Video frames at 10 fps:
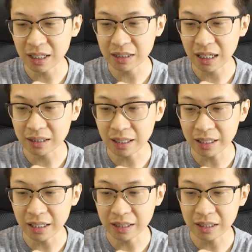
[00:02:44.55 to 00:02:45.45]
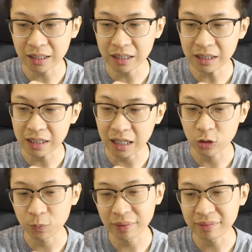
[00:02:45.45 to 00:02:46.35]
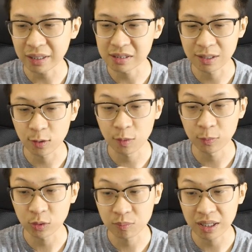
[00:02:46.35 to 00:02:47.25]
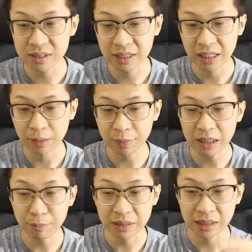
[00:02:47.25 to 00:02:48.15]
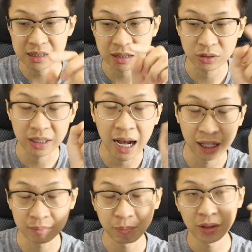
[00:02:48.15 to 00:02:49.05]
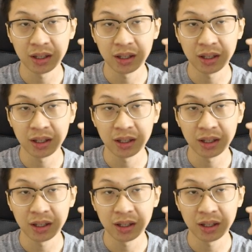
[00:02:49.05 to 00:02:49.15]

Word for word: rata-rata yang kiri ini gak gitu penting sih kalau menurut bang aja ya tapi ini pentingnya satu ini han